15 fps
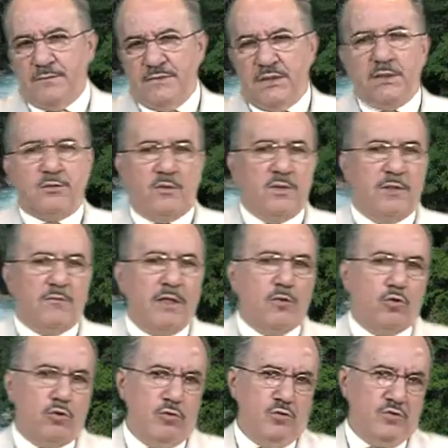estoy
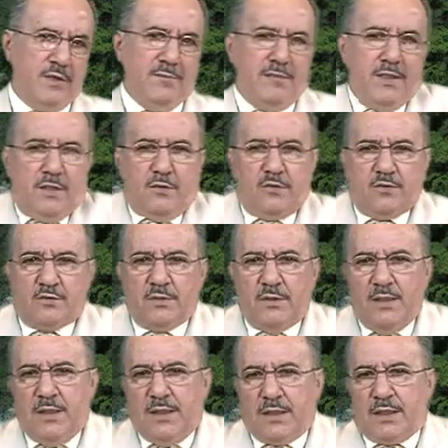hablando con los amigos
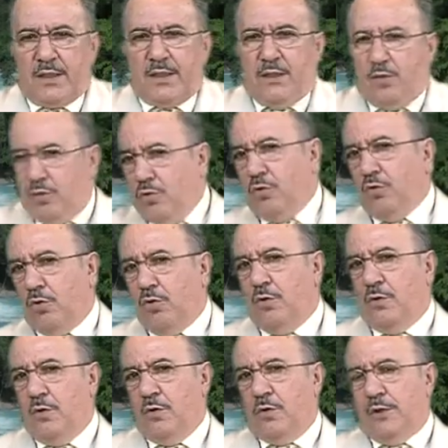que no